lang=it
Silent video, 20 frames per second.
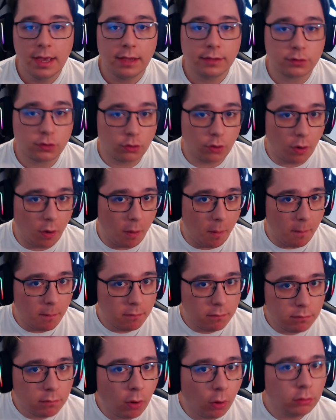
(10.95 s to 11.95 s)
Sono
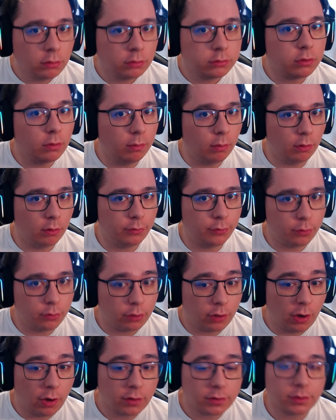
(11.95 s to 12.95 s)
molto molto
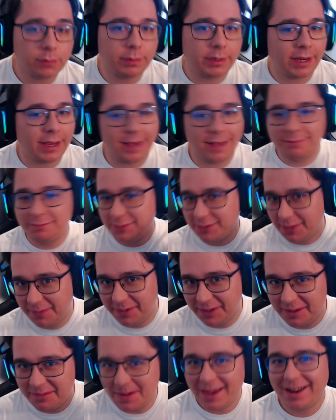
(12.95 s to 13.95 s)
curioso perché
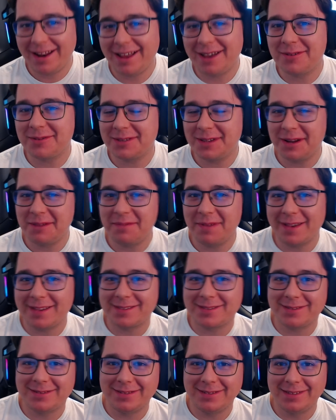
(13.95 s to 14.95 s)
sapete bene cosa ne
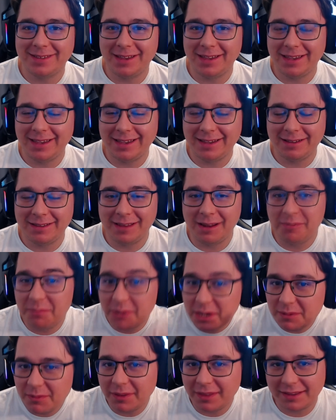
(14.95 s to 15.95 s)
penso dei, eh, del
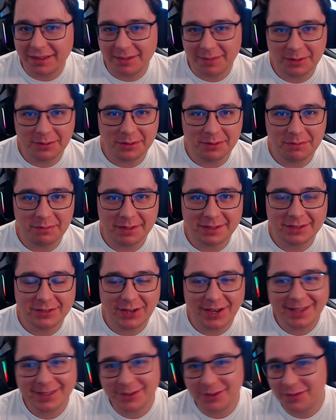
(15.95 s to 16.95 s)
primo adattamento di Percy
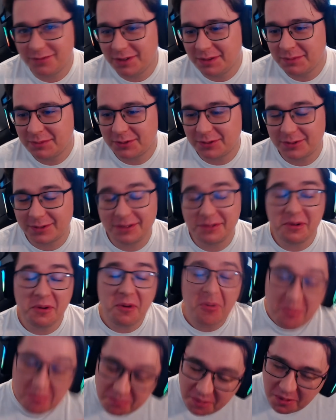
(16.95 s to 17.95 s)
Jackson, i film sono stati
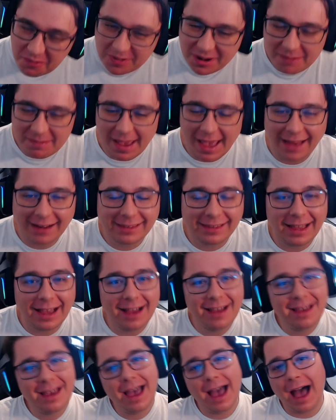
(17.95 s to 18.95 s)
un po' una
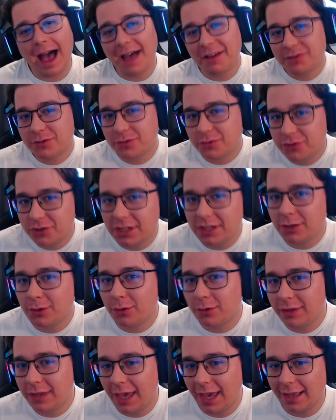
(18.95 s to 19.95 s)
merda, a sto
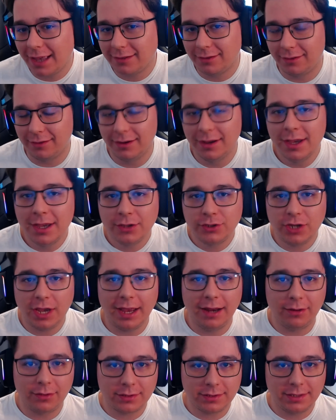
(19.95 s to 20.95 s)
giro dietro
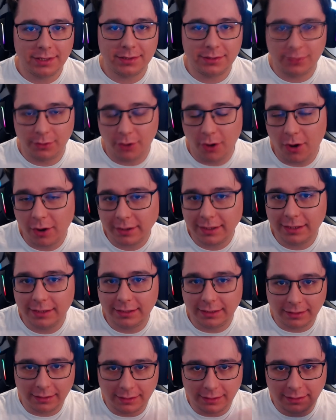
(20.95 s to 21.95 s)
c'è lo stesso Riordan,
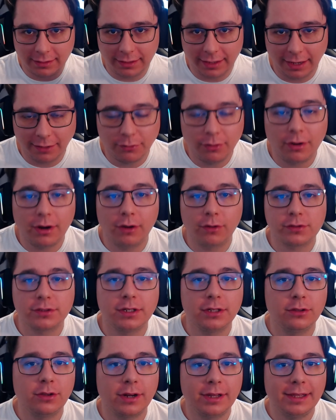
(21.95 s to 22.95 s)
il eh, creatore, lo
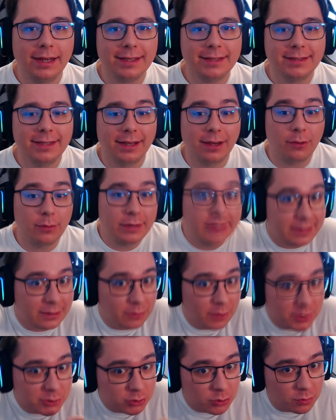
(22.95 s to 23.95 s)
scrittore della serie, quindi
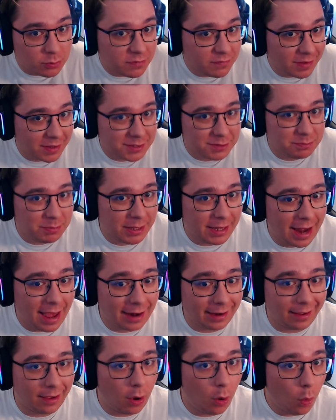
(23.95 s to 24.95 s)
questo mi fa
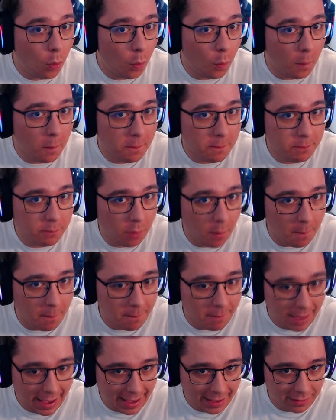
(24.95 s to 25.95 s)
sperare un po'
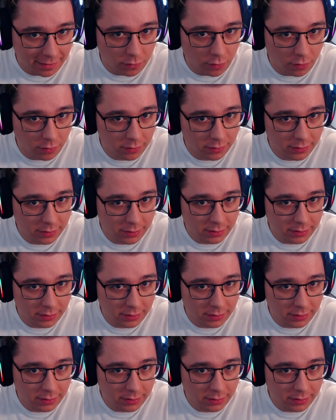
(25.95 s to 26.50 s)
meglio.